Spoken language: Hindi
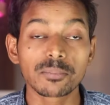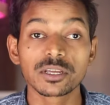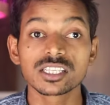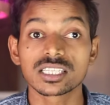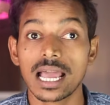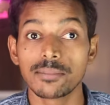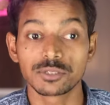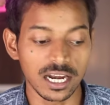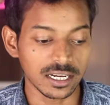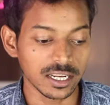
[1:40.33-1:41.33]
आपके
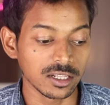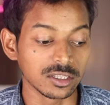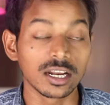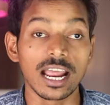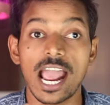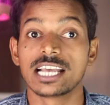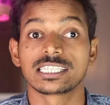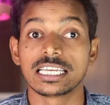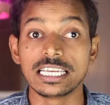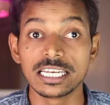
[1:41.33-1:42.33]
स्नैपचैट के अंदर
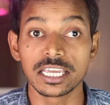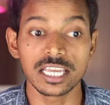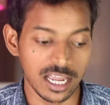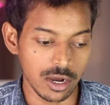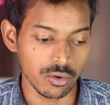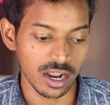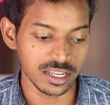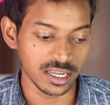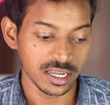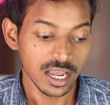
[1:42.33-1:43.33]
ऐसे ही नहीं आया होगा
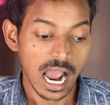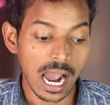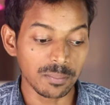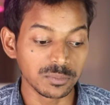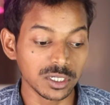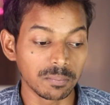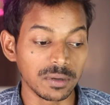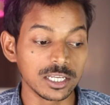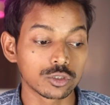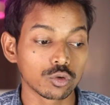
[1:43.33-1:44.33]
ये आप जब
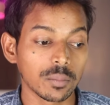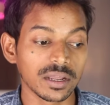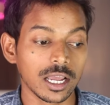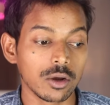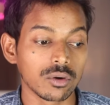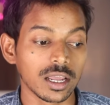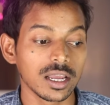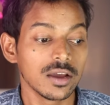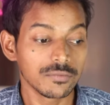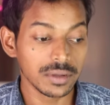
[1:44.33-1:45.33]
प्ले स्टोर पर गए
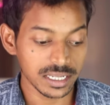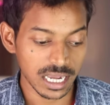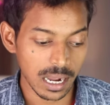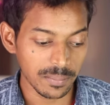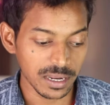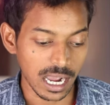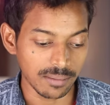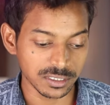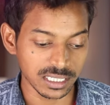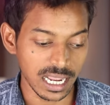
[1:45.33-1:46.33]
होंगे फिर यहाँ पर
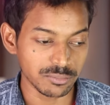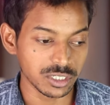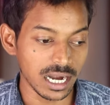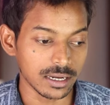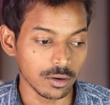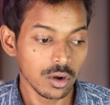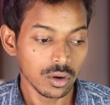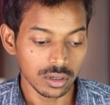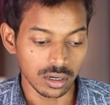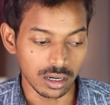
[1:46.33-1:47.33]
आप स्नैपचैट
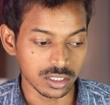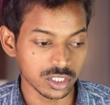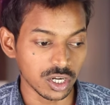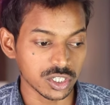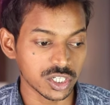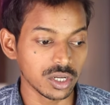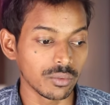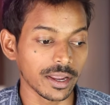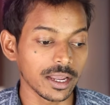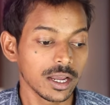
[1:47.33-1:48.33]
सर्च किए
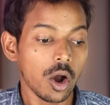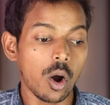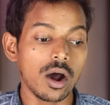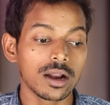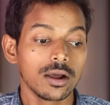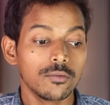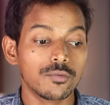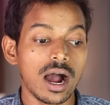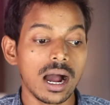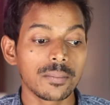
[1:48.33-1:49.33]
होंगे और
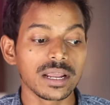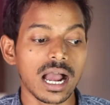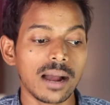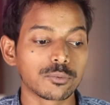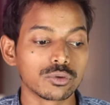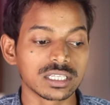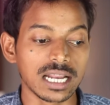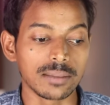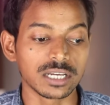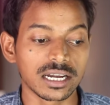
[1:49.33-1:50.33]
वहाँ पे आपको
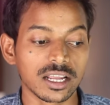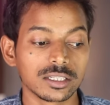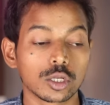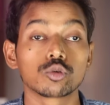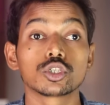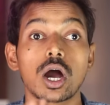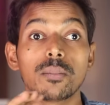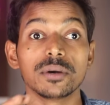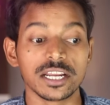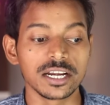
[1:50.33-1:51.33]
स्नैपचैट के अंदर कुछ
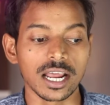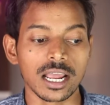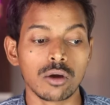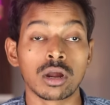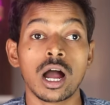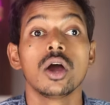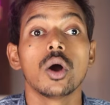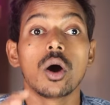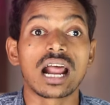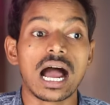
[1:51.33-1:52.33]
अपडेट आया होगा
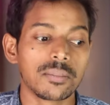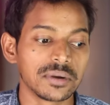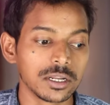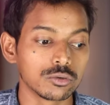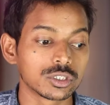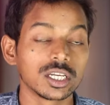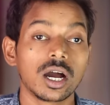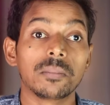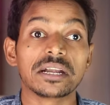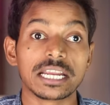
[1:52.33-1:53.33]
और आपने उसे
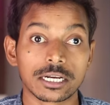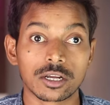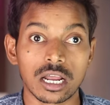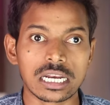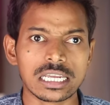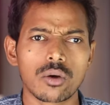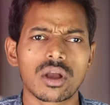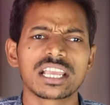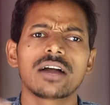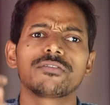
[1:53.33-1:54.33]
अपडेट कर लिया
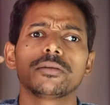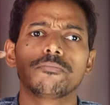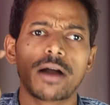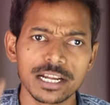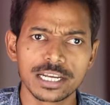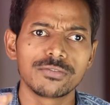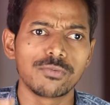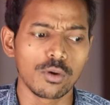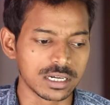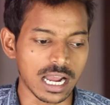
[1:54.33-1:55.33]
होगा या फिर बाय
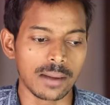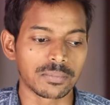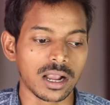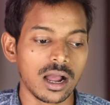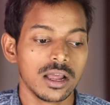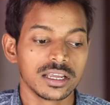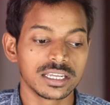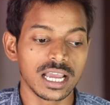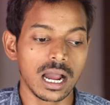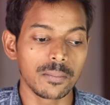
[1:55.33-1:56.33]
डिफ़ॉल्ट आपका
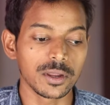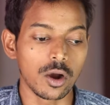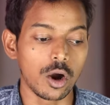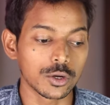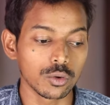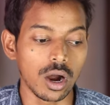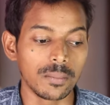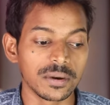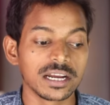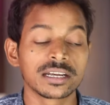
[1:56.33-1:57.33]
यहाँ पे ऑटो
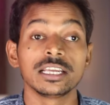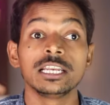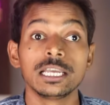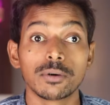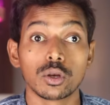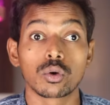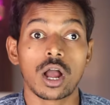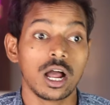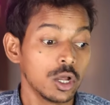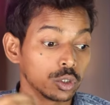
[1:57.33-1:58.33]
अपडेट इनेबल
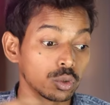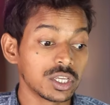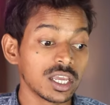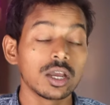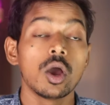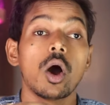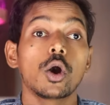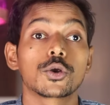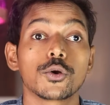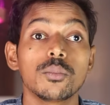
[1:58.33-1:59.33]
होगा तो ये
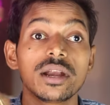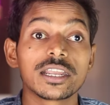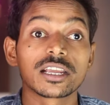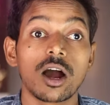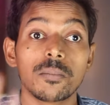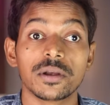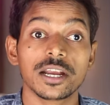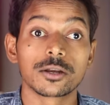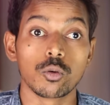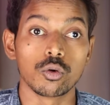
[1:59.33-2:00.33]
ऑटोमेटिक
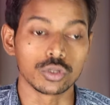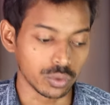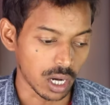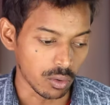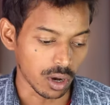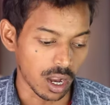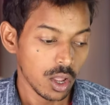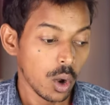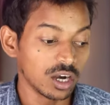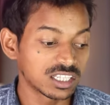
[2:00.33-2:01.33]
अपडेट हो चुका होगा
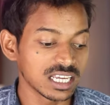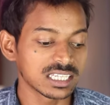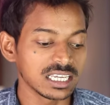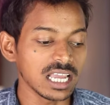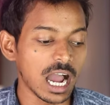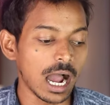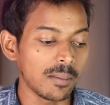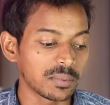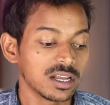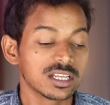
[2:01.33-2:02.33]
और जैसे ही आप